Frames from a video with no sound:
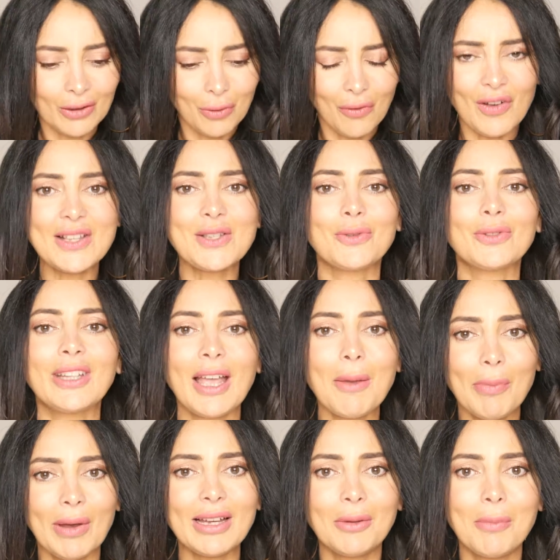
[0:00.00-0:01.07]
de façon très
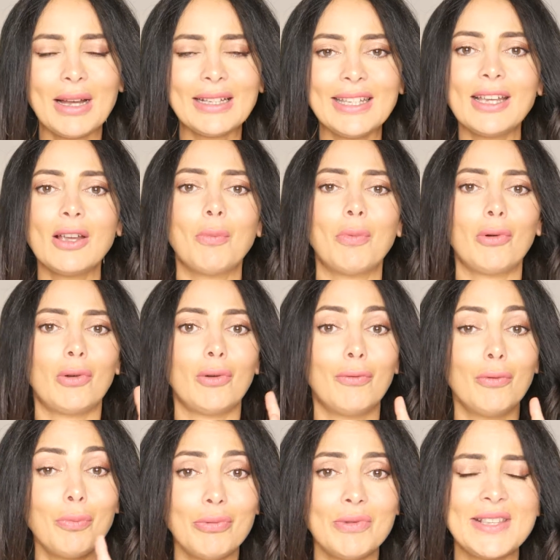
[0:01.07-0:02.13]
pragmatique pour que
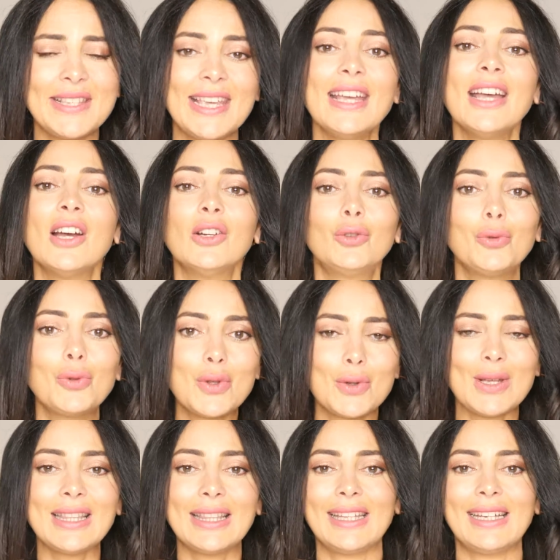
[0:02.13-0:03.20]
vous puissiez tout de
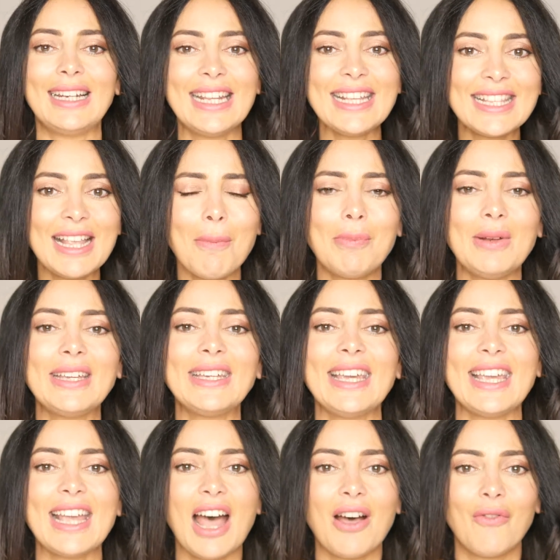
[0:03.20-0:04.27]
suite les
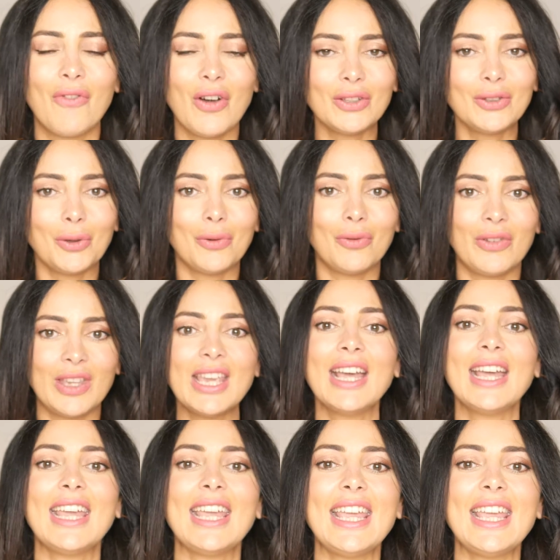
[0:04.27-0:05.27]
appliquer à votre vie